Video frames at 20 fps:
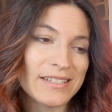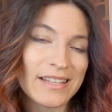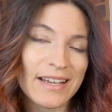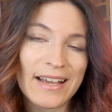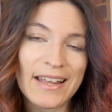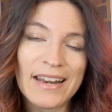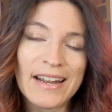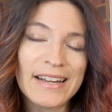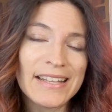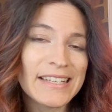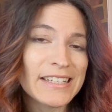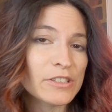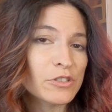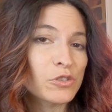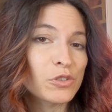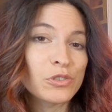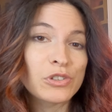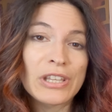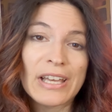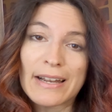a este canal que
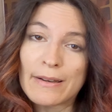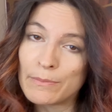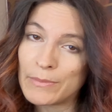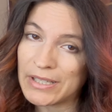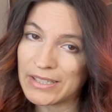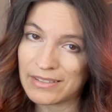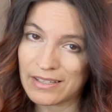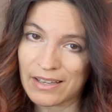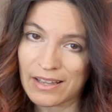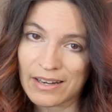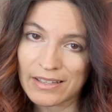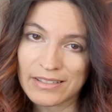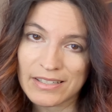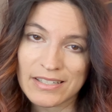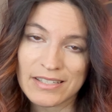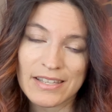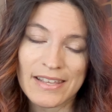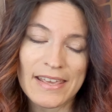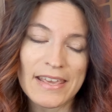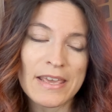es totalmente
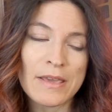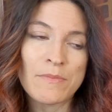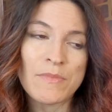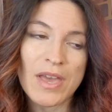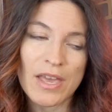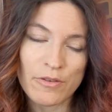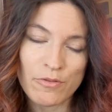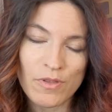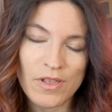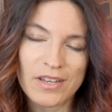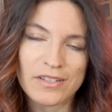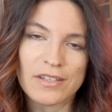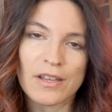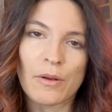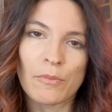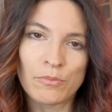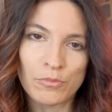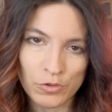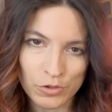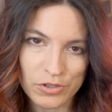gratis y me
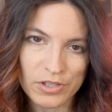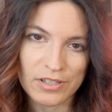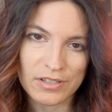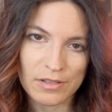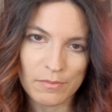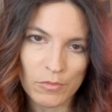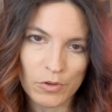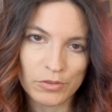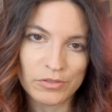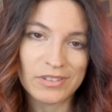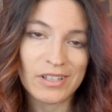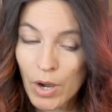ayudas muchísimo.